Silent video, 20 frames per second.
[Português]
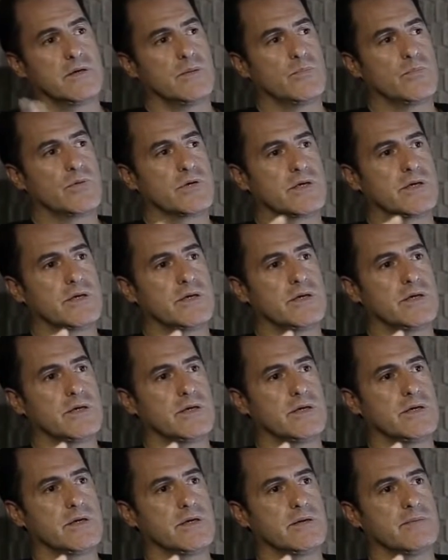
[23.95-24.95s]

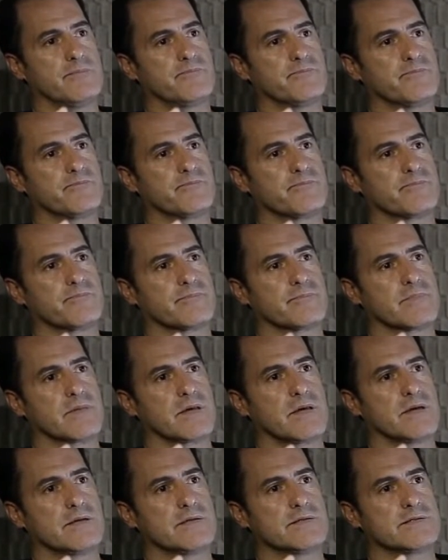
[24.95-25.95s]
Porque
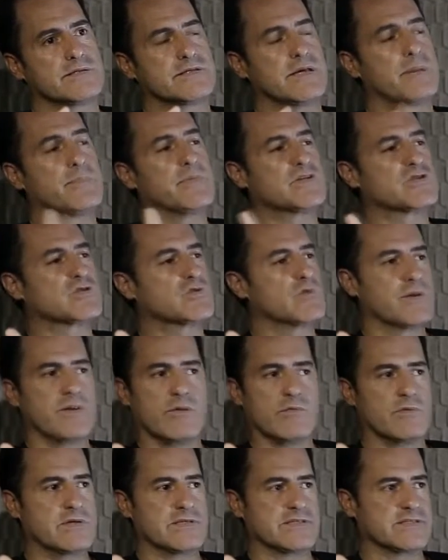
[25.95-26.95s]
se a pessoa
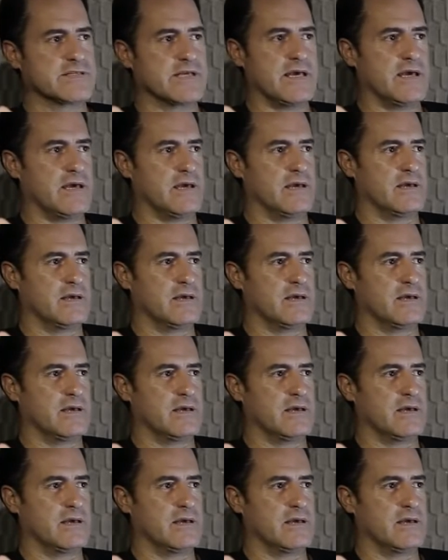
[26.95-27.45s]
não quiser,